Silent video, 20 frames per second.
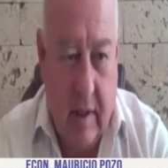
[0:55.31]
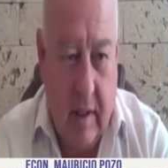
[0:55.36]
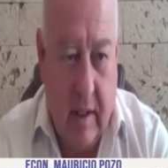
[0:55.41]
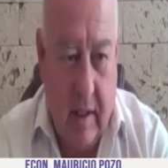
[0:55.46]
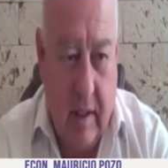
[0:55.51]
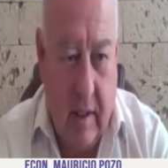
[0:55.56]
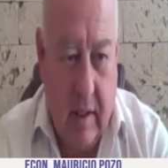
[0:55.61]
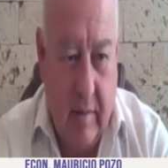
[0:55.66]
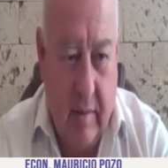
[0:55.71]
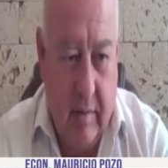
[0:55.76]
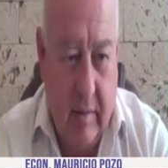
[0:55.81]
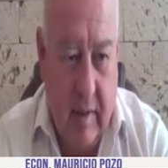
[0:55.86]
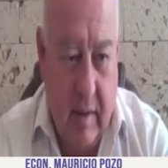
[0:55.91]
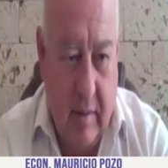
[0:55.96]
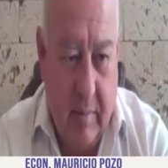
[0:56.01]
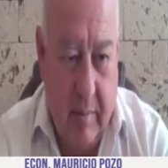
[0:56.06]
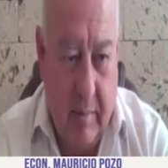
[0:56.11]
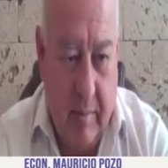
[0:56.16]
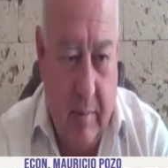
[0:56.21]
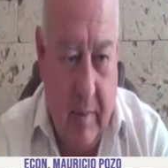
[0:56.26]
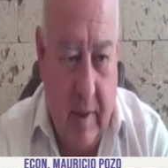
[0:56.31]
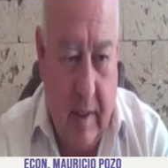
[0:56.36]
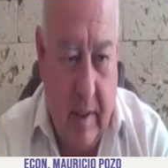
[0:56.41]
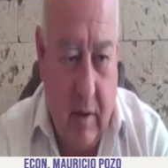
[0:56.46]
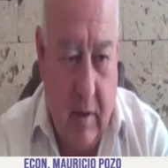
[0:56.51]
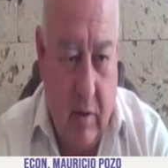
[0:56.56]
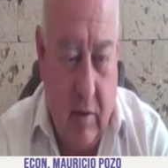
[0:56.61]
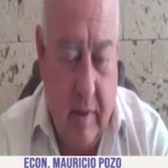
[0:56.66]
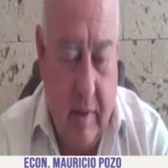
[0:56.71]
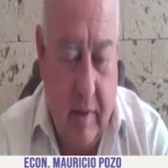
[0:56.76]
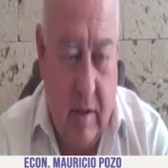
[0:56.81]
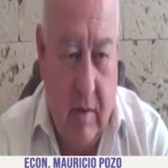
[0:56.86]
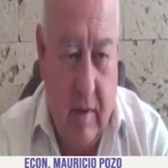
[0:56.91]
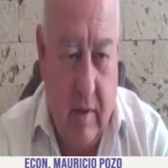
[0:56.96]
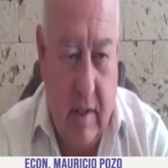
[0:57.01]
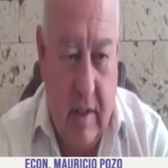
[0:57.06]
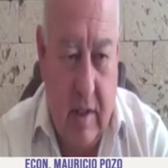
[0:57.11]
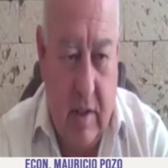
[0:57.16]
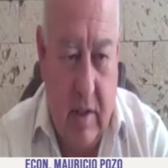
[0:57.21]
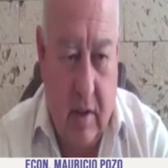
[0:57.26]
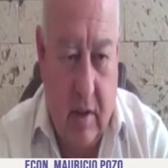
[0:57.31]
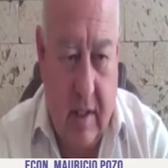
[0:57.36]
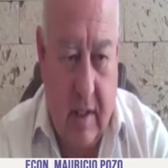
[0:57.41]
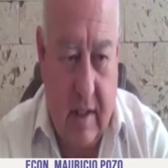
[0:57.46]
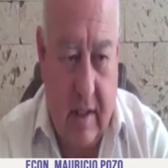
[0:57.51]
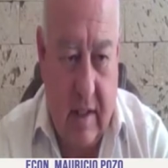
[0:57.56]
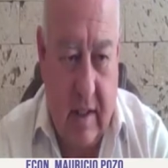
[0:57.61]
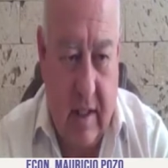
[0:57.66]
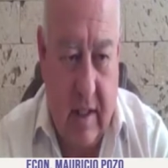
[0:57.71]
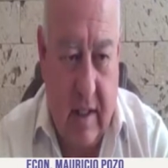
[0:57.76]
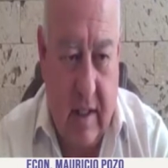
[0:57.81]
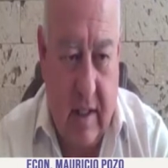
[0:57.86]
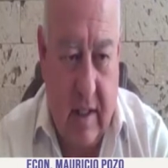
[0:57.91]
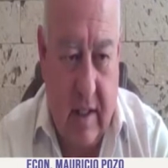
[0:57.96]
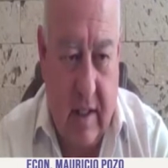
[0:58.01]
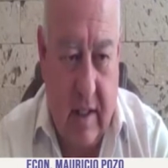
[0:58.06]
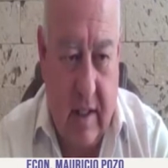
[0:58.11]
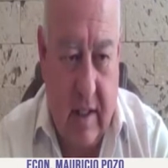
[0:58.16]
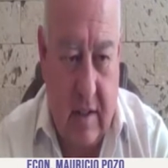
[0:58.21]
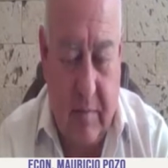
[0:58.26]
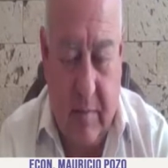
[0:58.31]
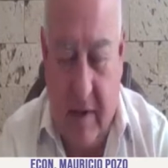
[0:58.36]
Em, el, el gobierno ha dicho que tres cuartas